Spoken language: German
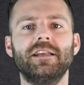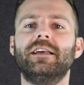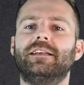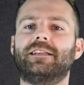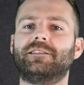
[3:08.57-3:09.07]

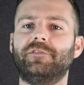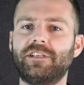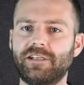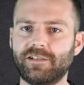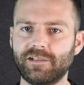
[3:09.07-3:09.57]
es das
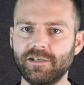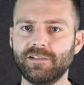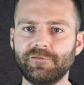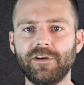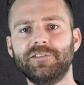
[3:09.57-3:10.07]
Wichtigste
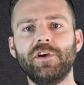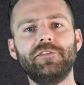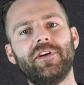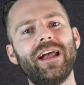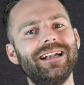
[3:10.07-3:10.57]
ist, was für ein
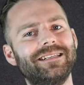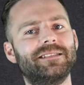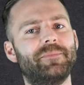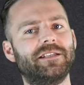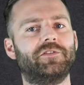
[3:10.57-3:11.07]
Verhältnis
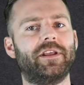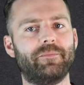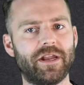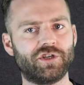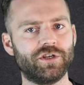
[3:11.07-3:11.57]
man zu den
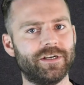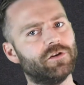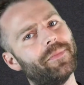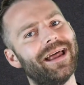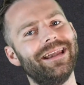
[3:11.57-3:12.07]
Menschen, die
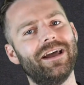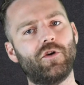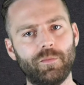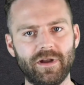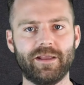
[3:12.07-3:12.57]
um einen
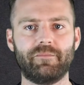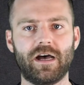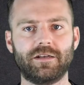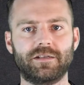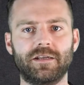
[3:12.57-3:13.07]
herum leben,
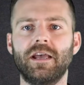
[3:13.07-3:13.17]
hat.